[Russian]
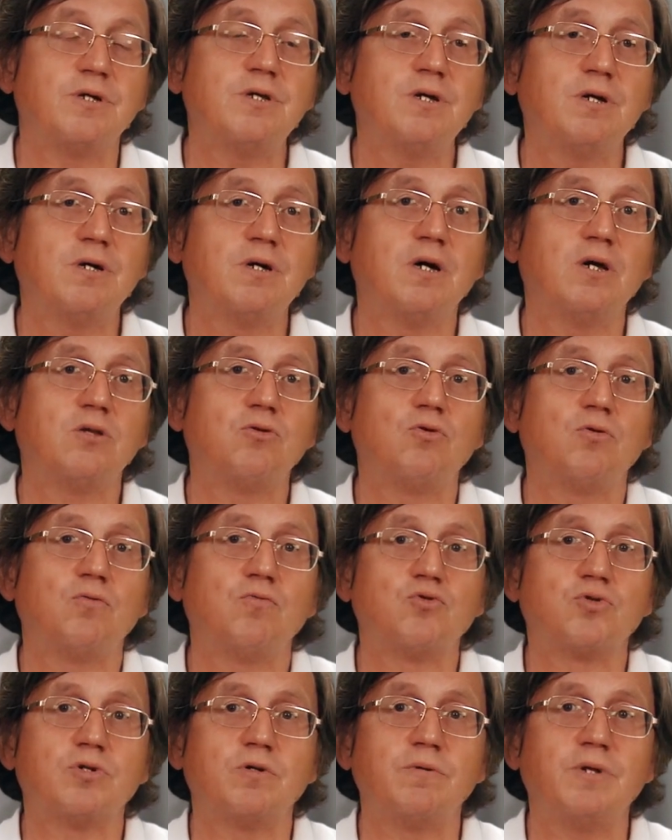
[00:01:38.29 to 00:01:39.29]
Книга
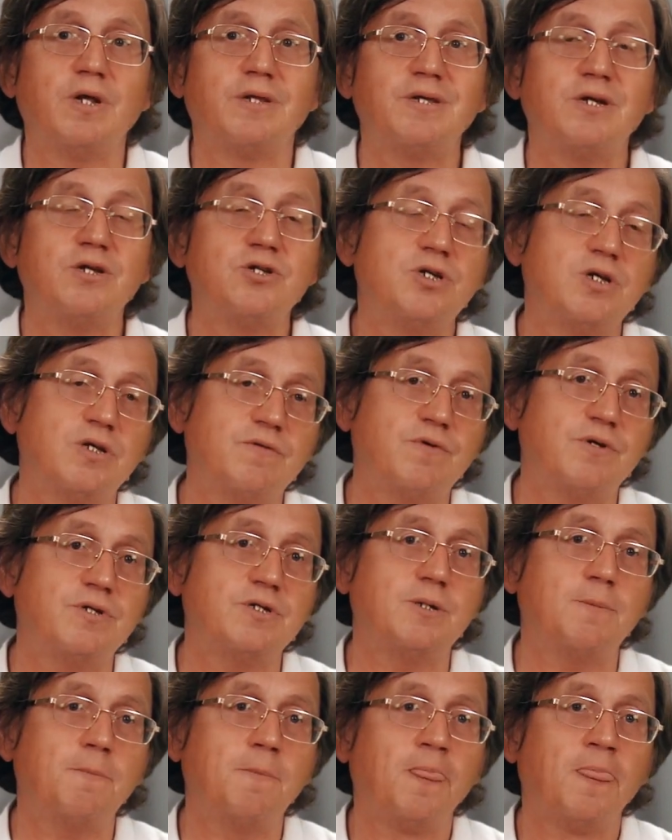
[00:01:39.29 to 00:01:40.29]
готова уже на три
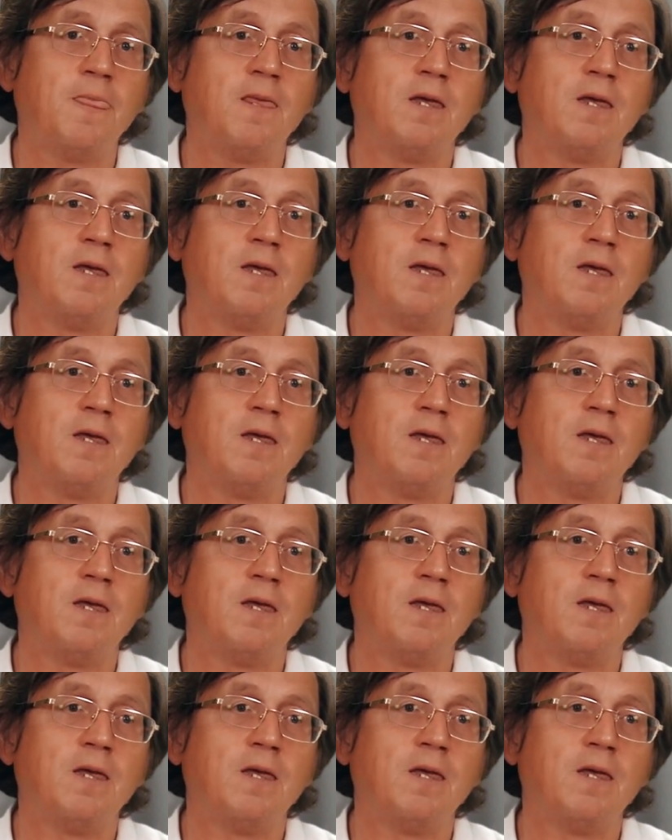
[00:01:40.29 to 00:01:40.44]
четверти.